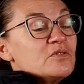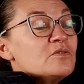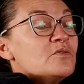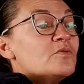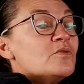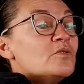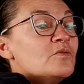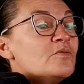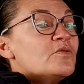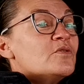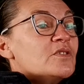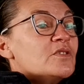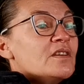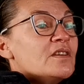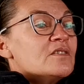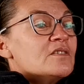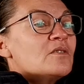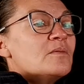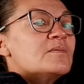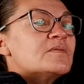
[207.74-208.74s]
Parce qu'il faut,
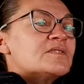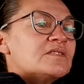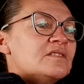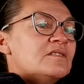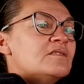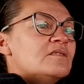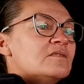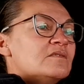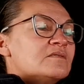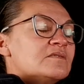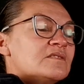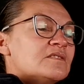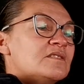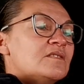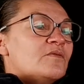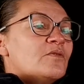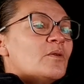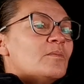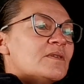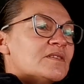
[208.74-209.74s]
y aller, comme c'est
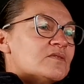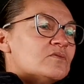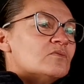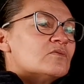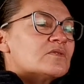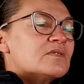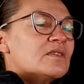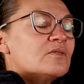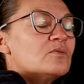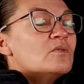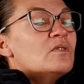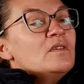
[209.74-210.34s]
des formations, ça.